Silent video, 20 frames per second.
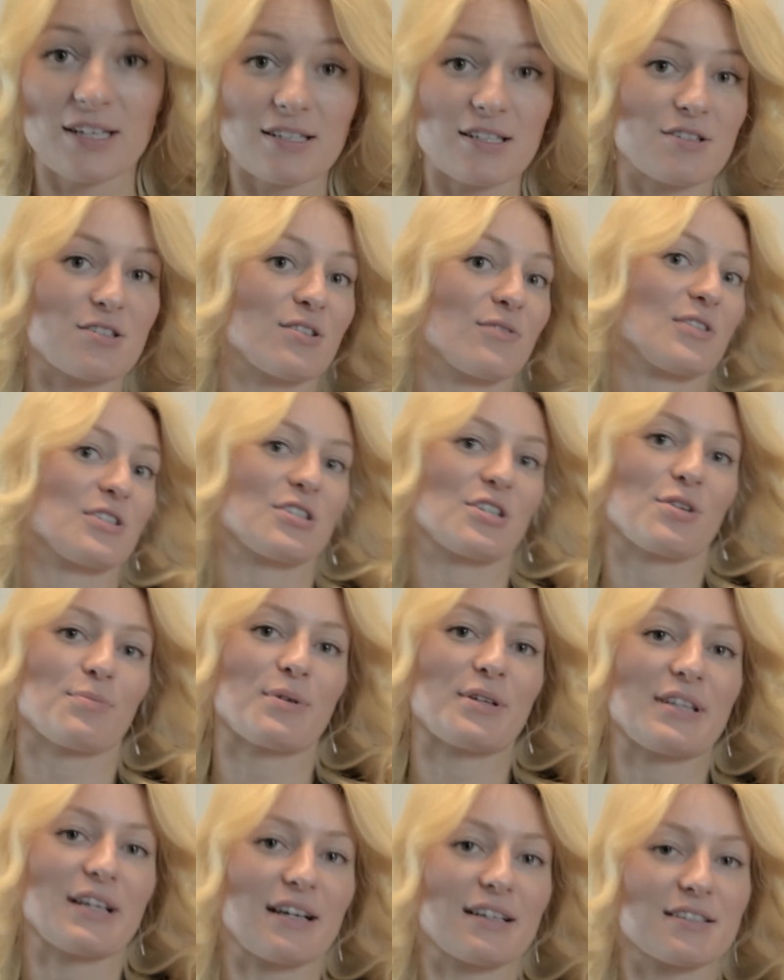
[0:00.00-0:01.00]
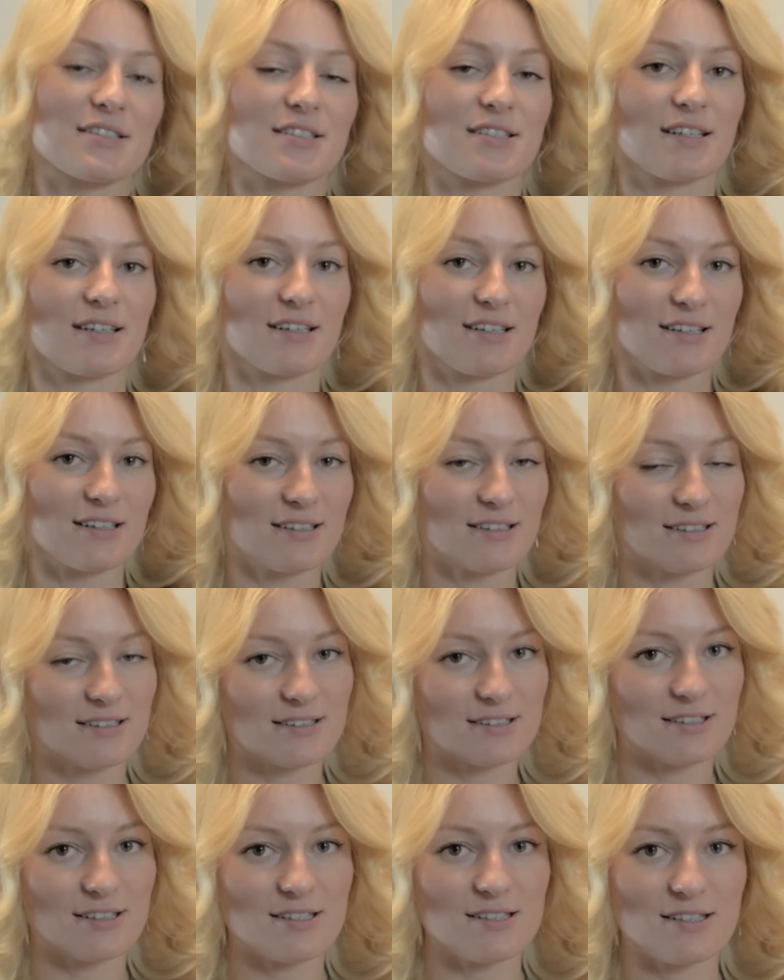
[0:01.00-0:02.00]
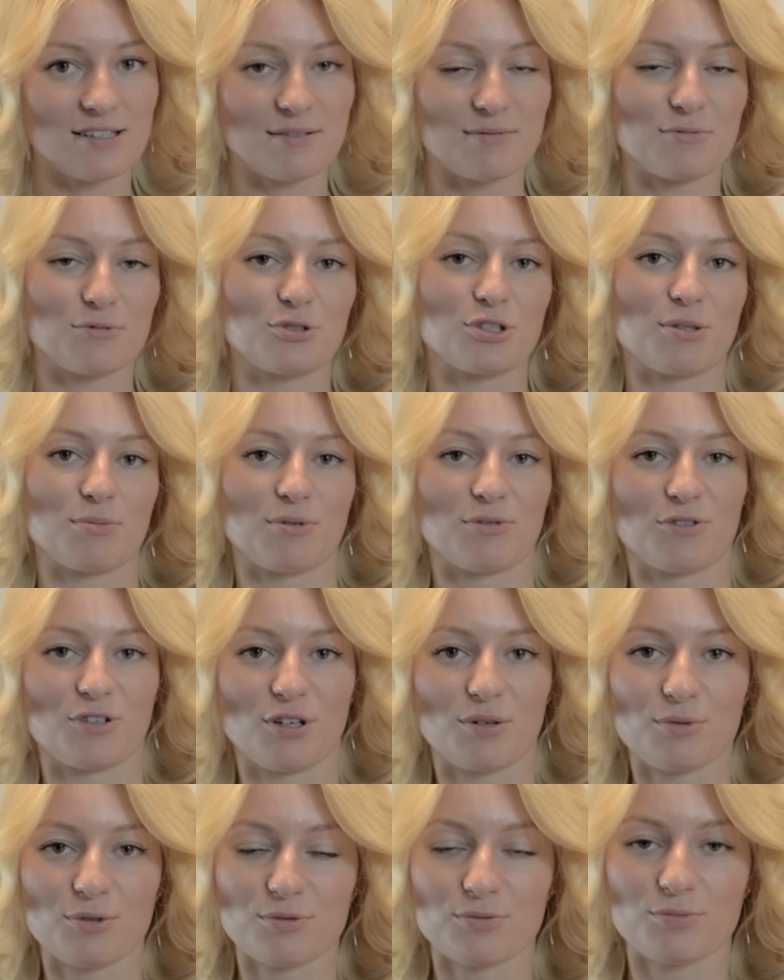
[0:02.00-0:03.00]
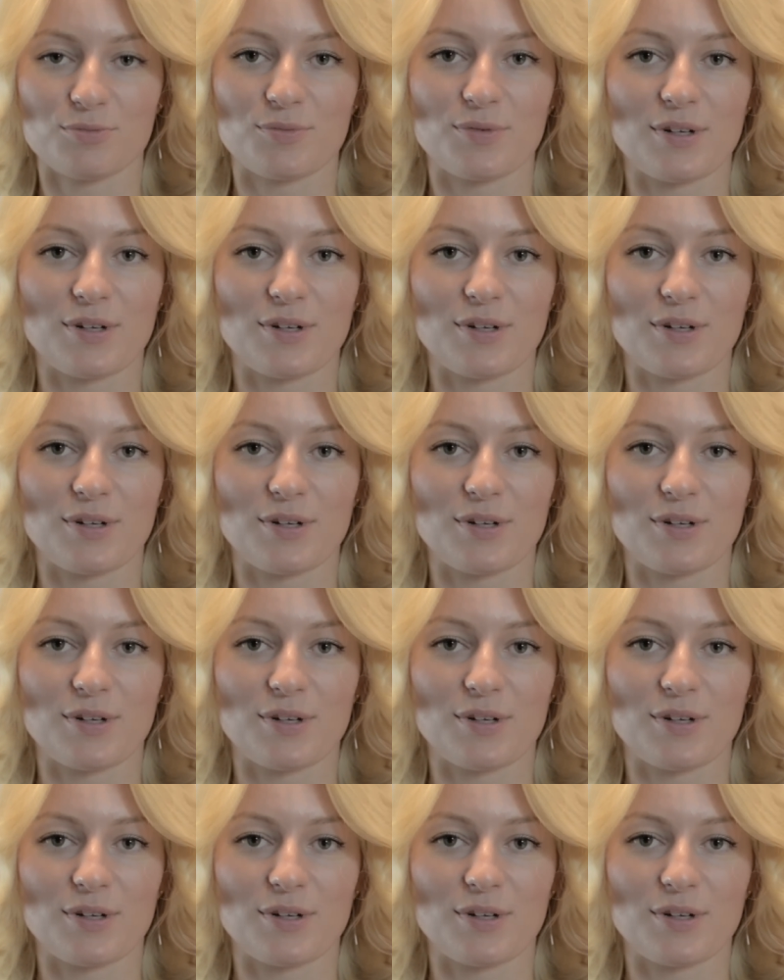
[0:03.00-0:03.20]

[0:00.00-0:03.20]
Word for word: Często właśnie robię tak, że y, gdy jestem u siebie w domu,